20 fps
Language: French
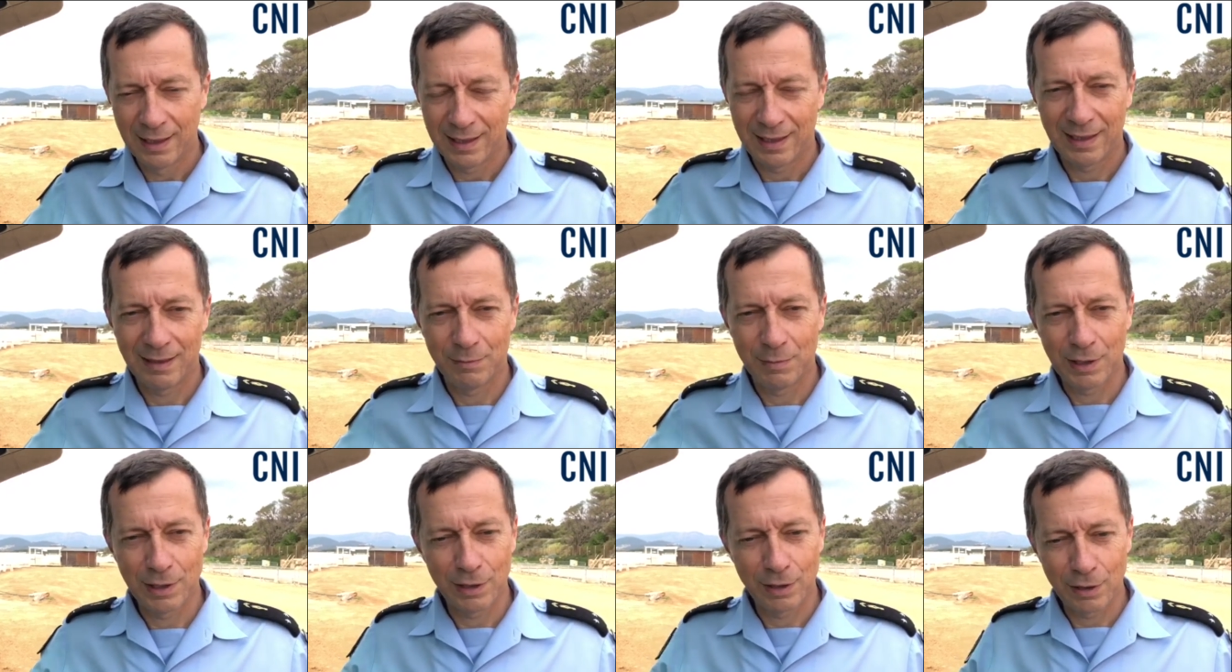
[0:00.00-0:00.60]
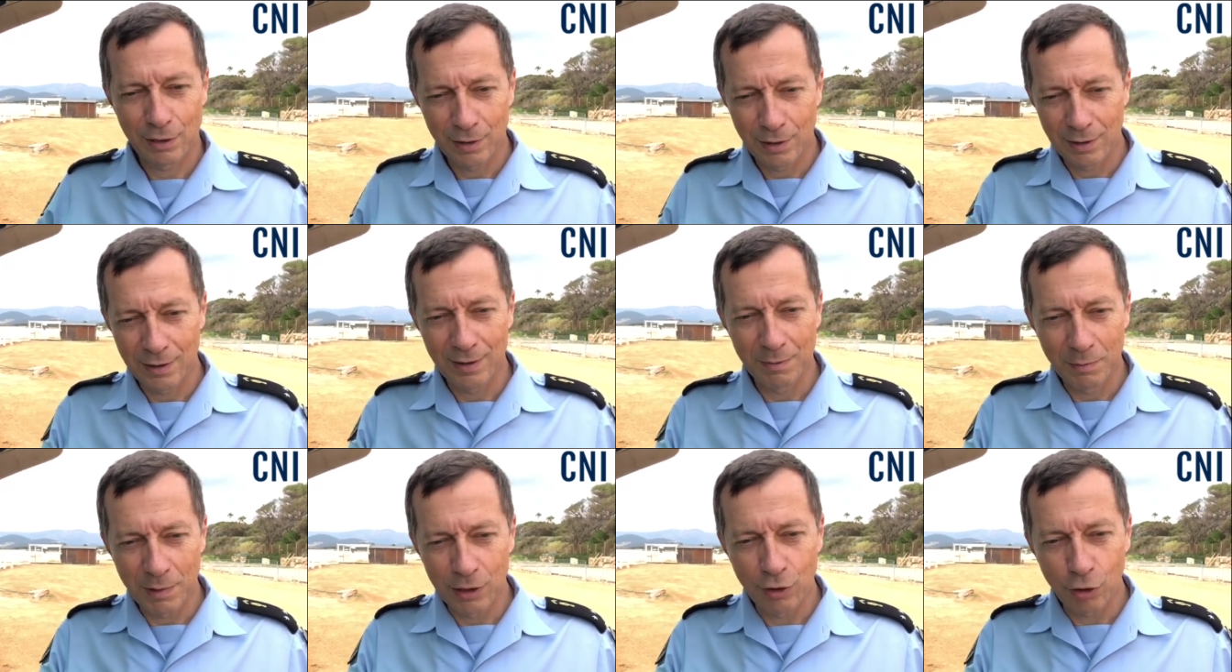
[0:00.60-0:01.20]
hein, mais,
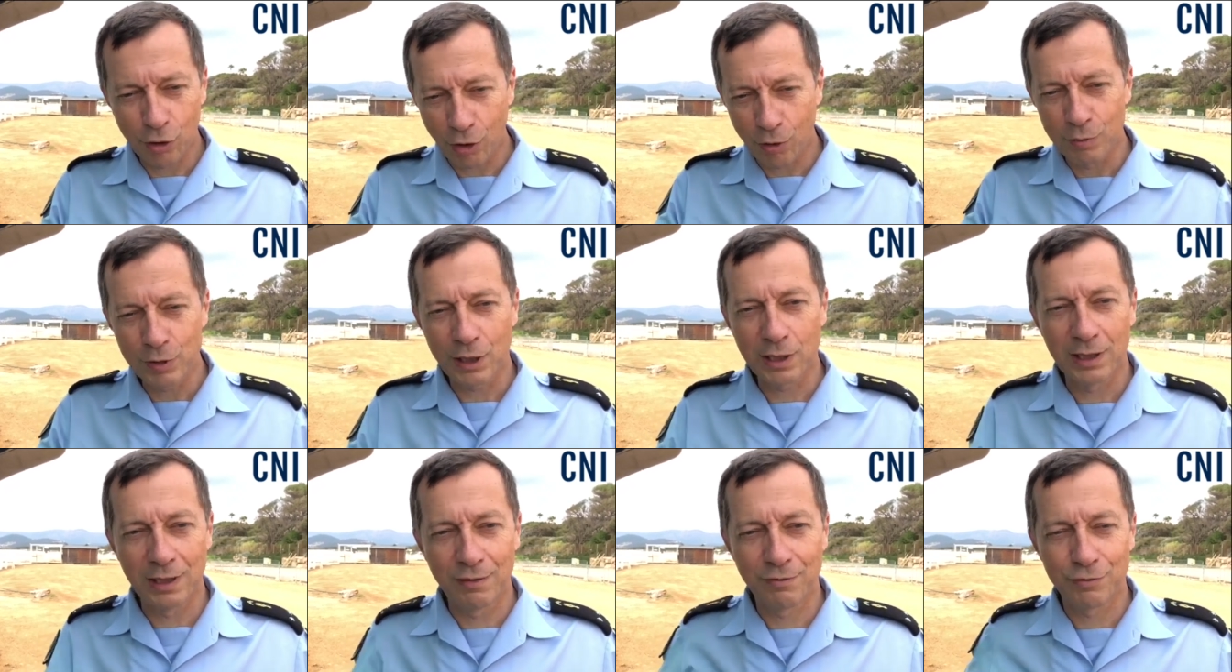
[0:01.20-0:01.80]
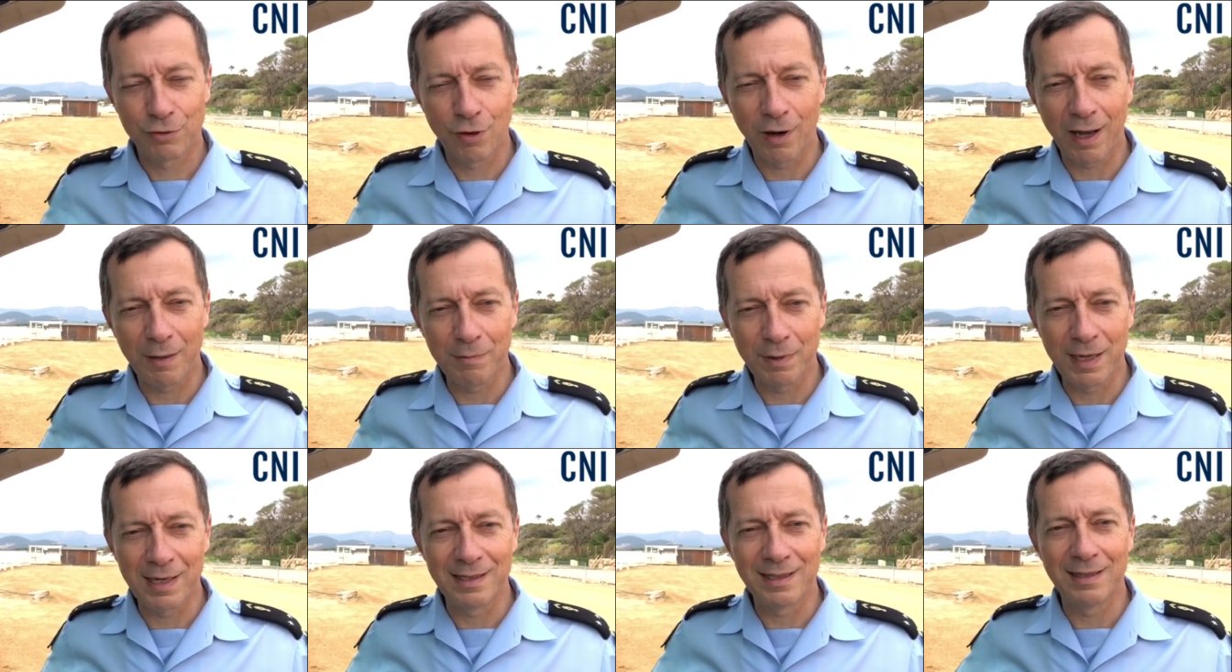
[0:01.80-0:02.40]
euh, mais, notre objectif, je le rappelle,